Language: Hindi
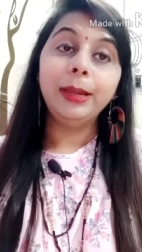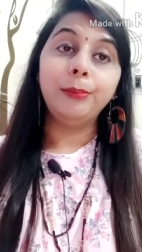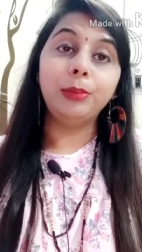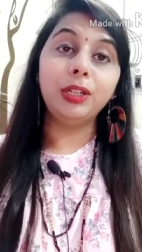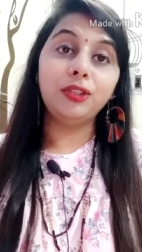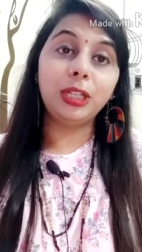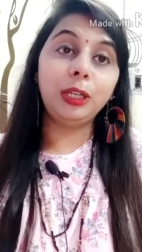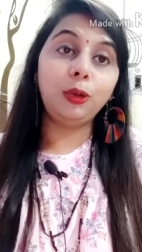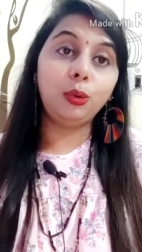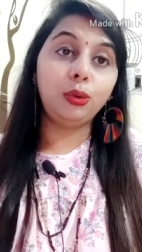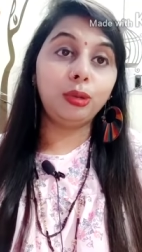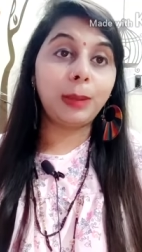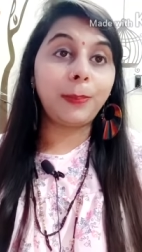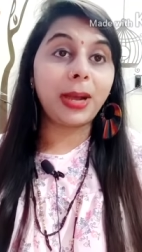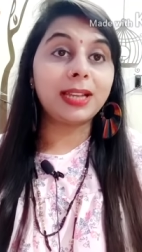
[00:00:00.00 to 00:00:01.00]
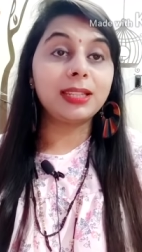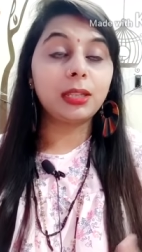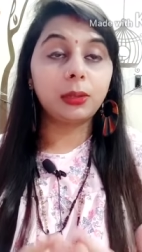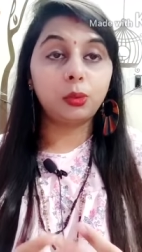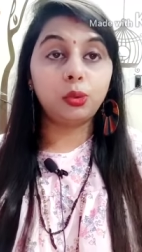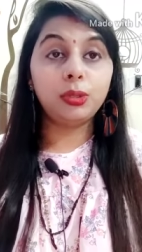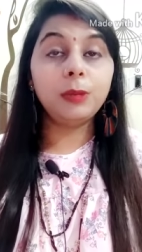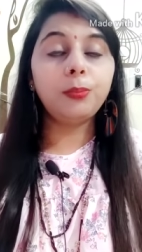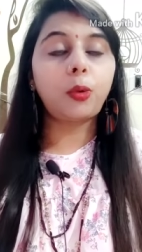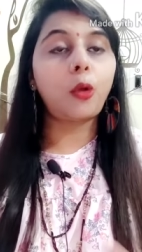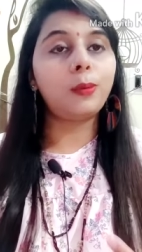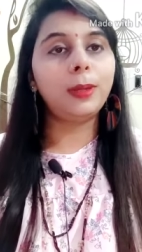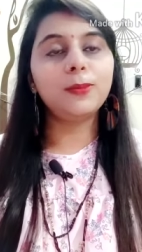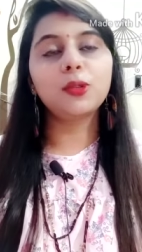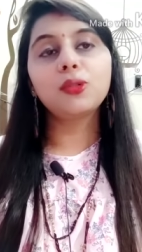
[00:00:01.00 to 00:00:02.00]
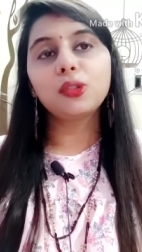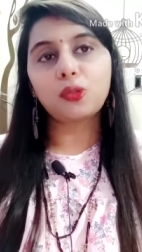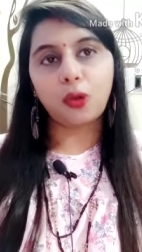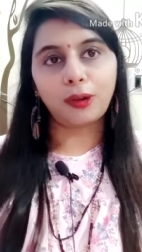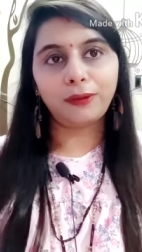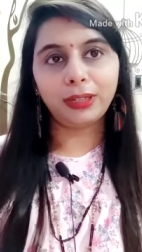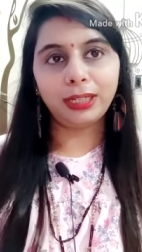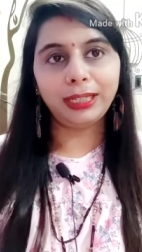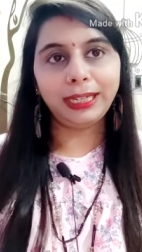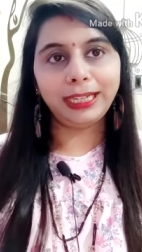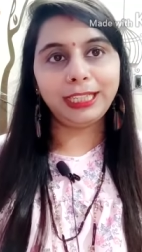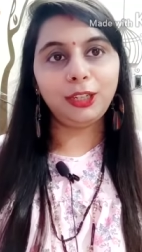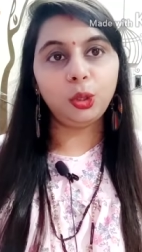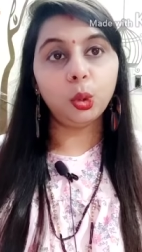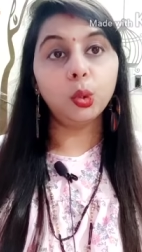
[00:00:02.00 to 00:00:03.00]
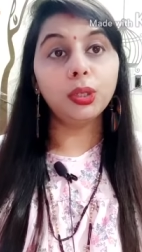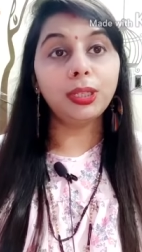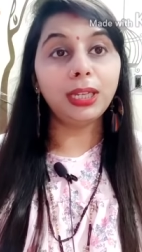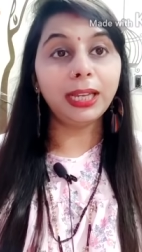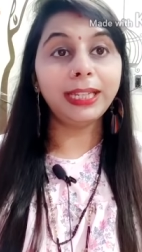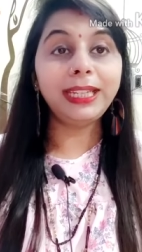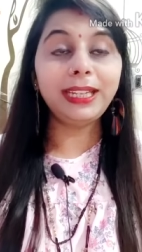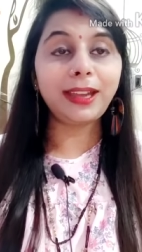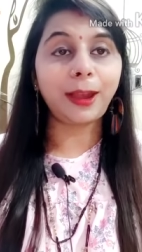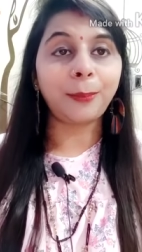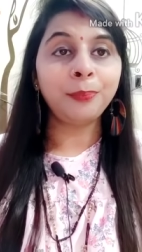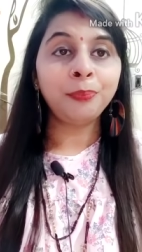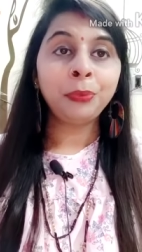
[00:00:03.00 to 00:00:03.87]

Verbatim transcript: बट जिन लोगों के पास उन प्रॉब्लम्स को सॉल्व करने के लिए लोग नहीं हैं